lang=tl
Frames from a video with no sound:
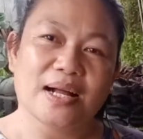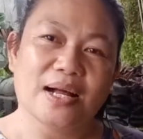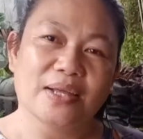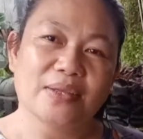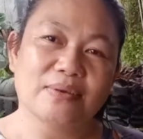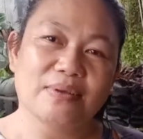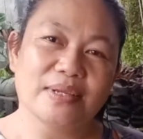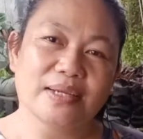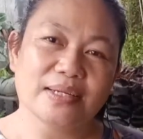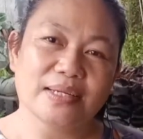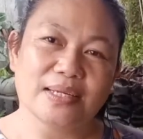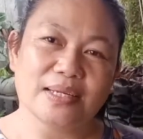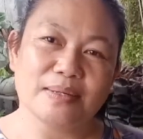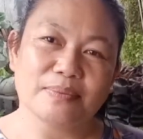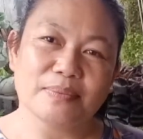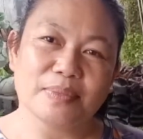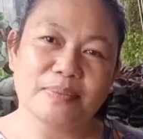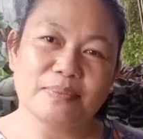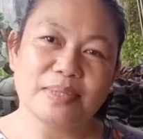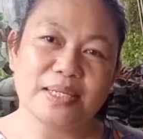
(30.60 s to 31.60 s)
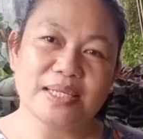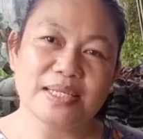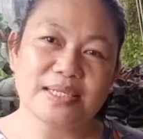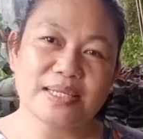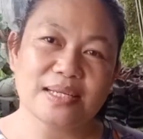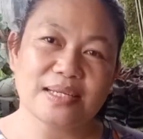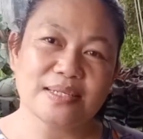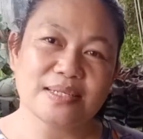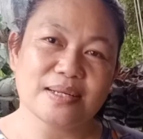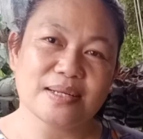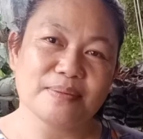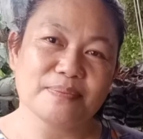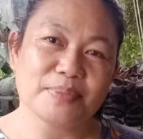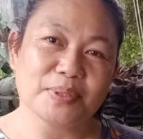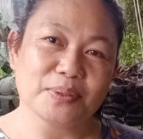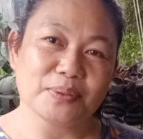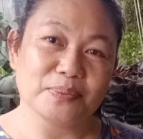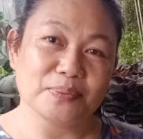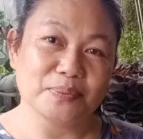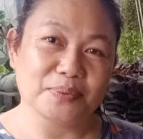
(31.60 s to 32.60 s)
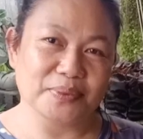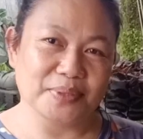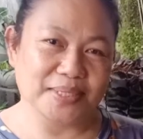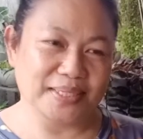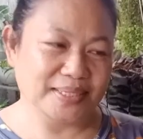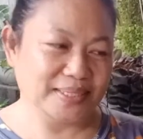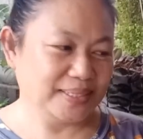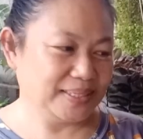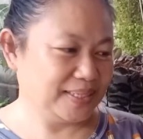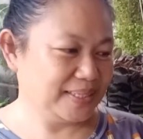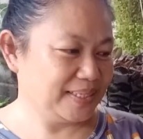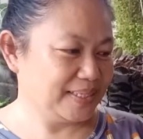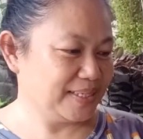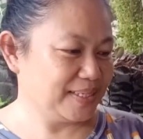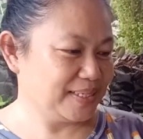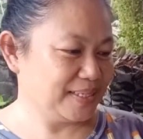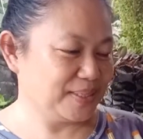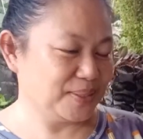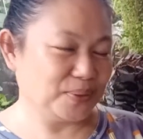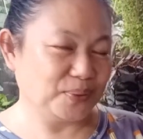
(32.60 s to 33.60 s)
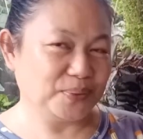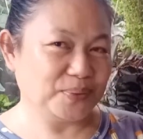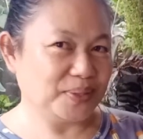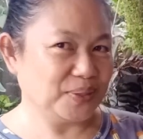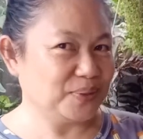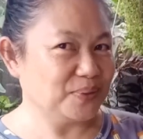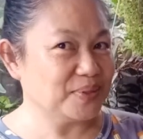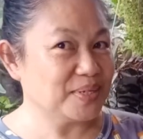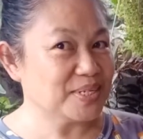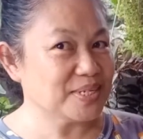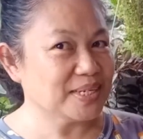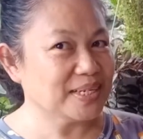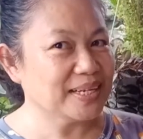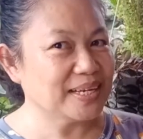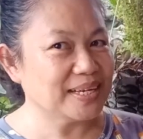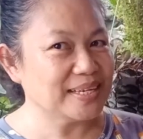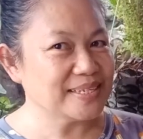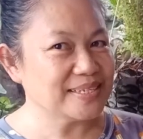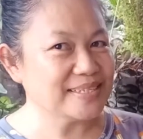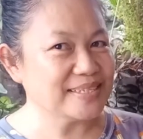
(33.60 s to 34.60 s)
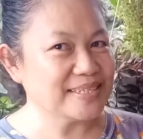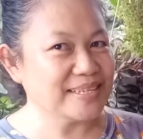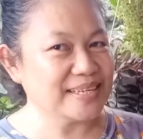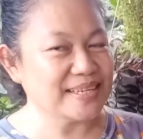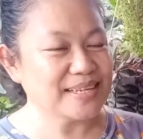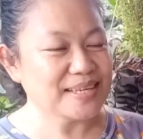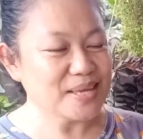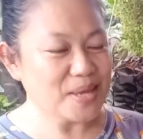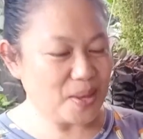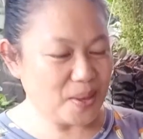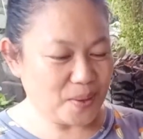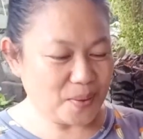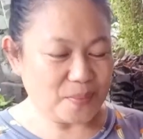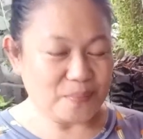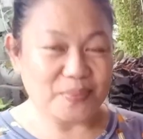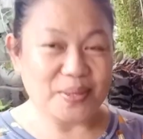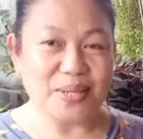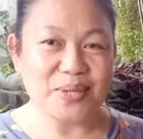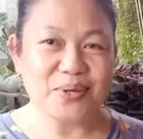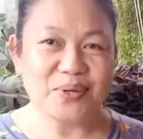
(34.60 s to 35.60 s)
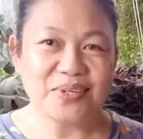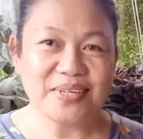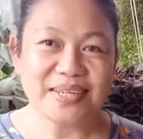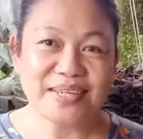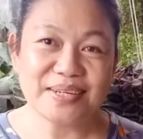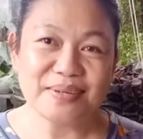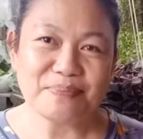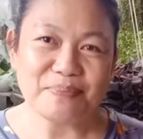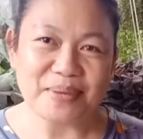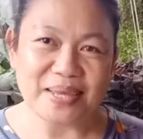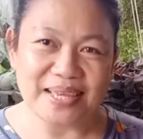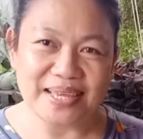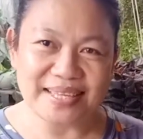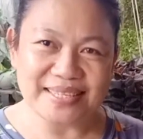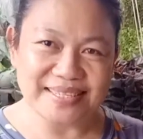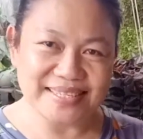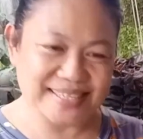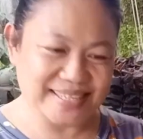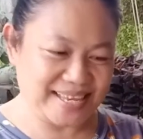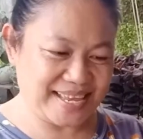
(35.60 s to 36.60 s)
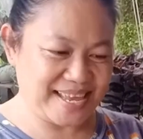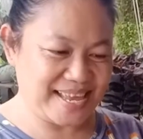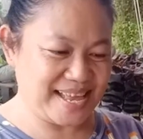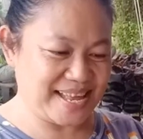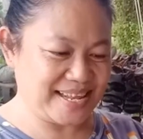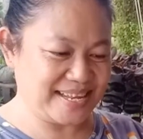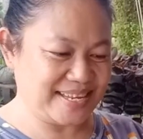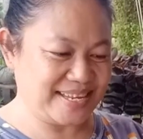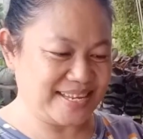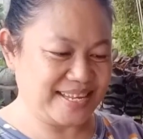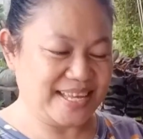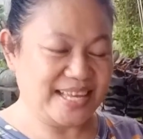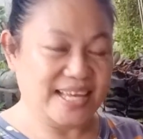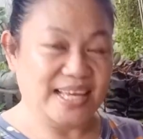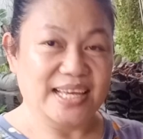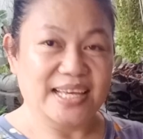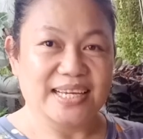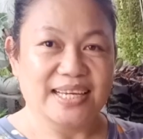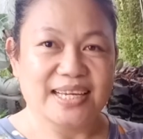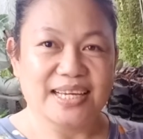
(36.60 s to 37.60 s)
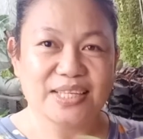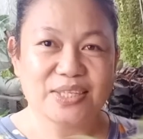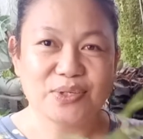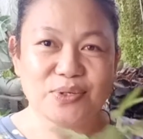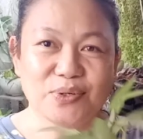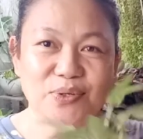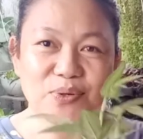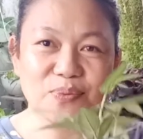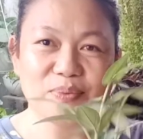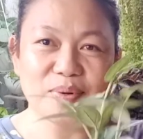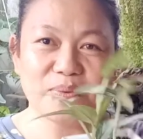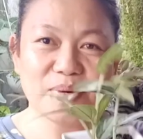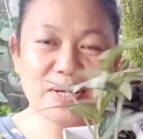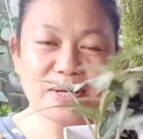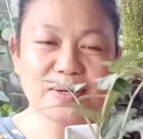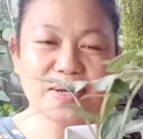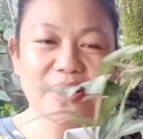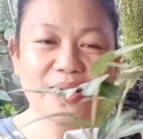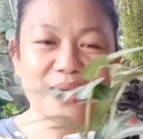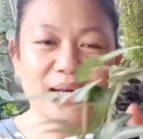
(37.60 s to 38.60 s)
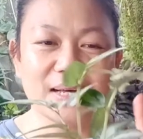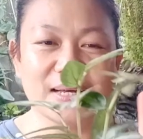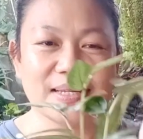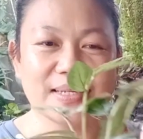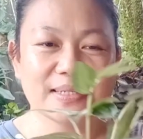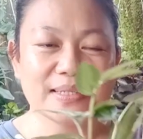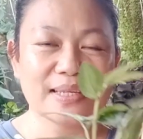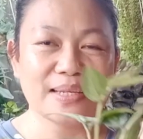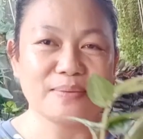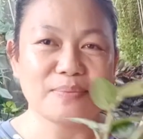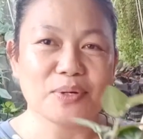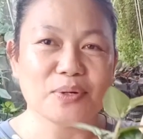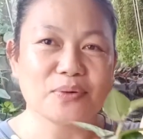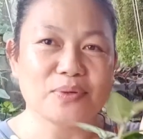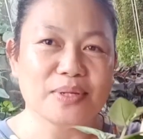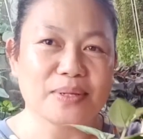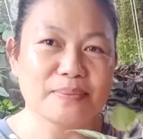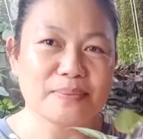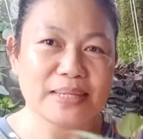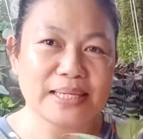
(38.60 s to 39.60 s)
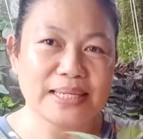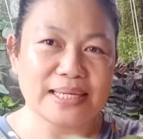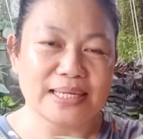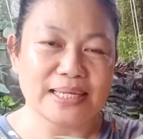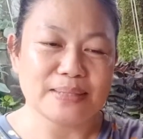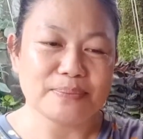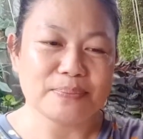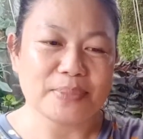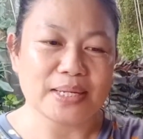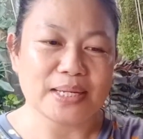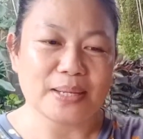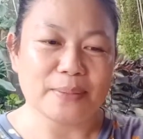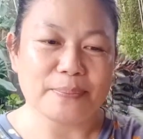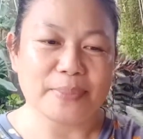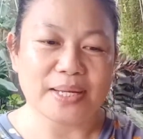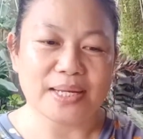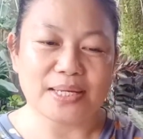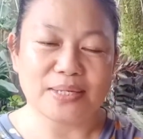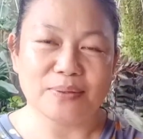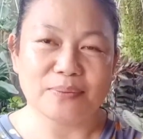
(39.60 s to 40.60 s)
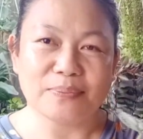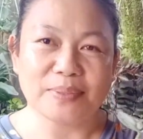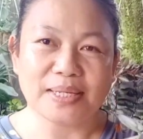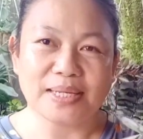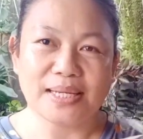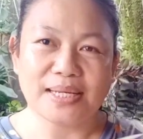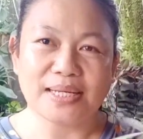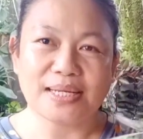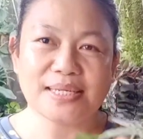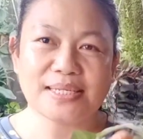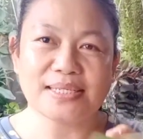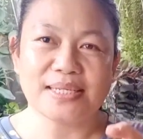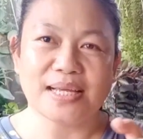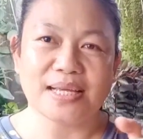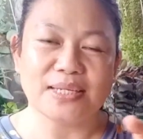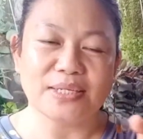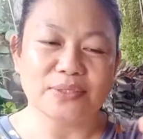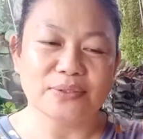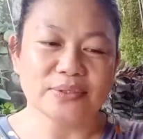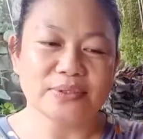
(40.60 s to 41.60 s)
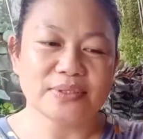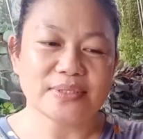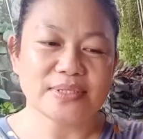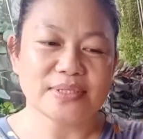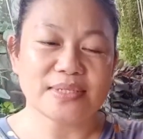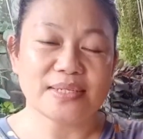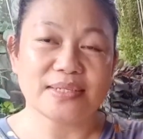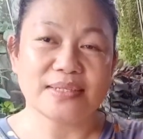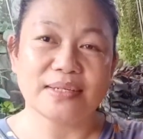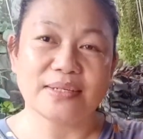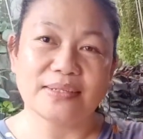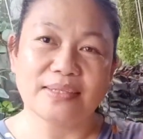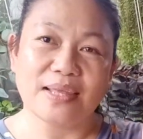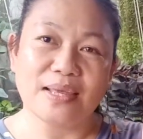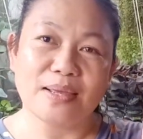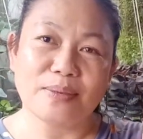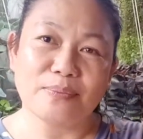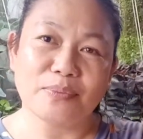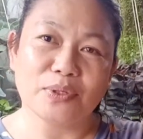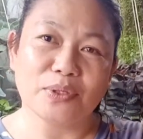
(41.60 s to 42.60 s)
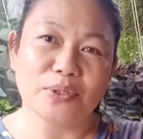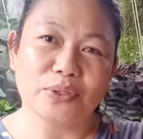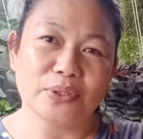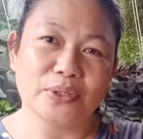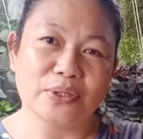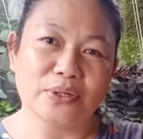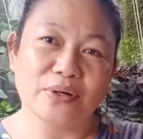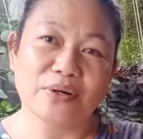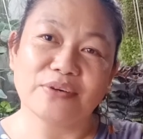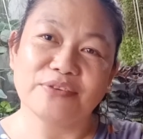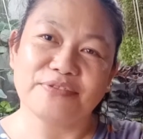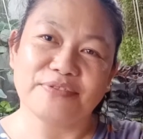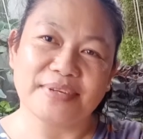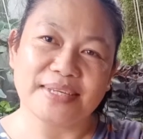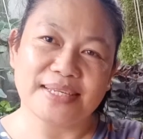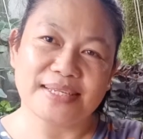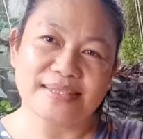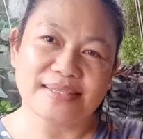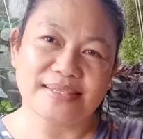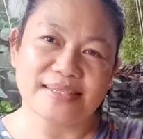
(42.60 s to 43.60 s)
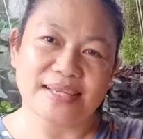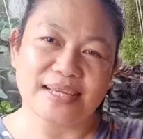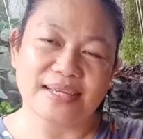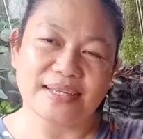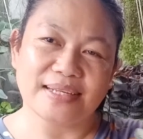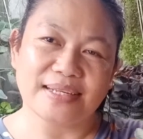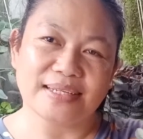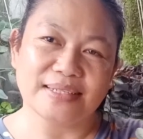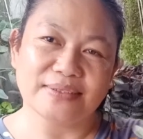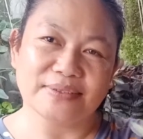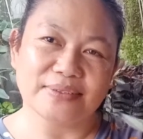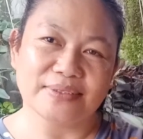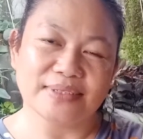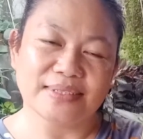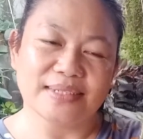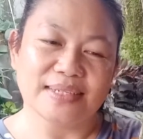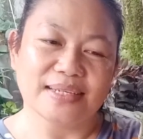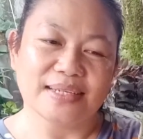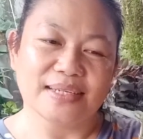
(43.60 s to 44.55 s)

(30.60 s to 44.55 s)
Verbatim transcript: ano lang eh, mabilis lang siyang patukoy. So, ito na siya guys, si Billionaire Pens. Ayan. Ito, gumawa, uh, nagtanim ako ng maliit para pang ano, panglagay sa ano, center table or office, ay ganun.